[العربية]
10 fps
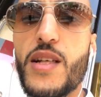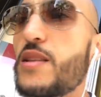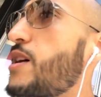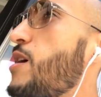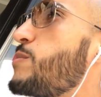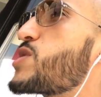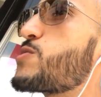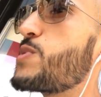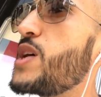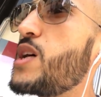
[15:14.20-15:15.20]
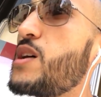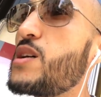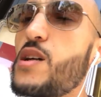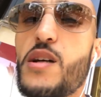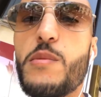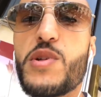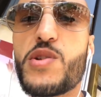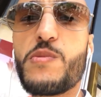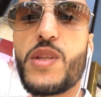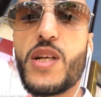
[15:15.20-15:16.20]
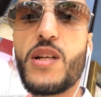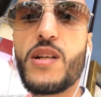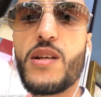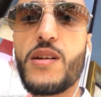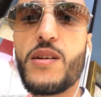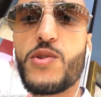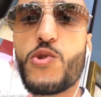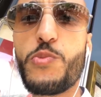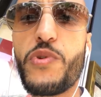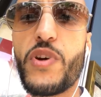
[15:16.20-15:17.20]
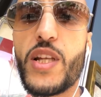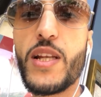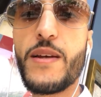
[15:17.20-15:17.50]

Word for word: ديال الدراهم باش تبدا آه، باش تبدا شوبيفاي